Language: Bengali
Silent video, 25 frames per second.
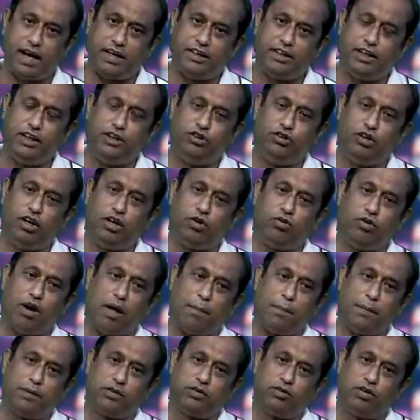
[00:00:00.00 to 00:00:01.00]
শিলচরের
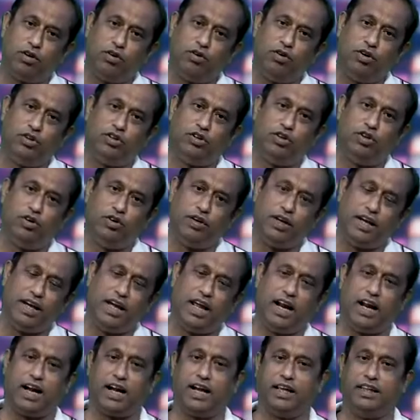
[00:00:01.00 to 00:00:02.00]
গুড়াপত্তন হয়েছিল এই
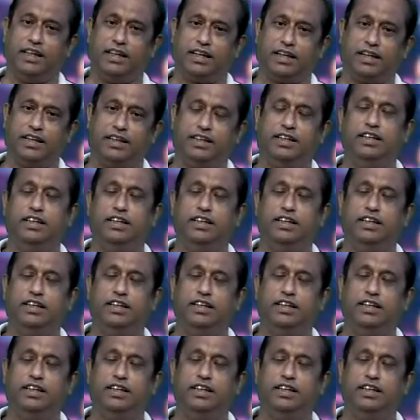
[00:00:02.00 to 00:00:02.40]
এলাকা থেকে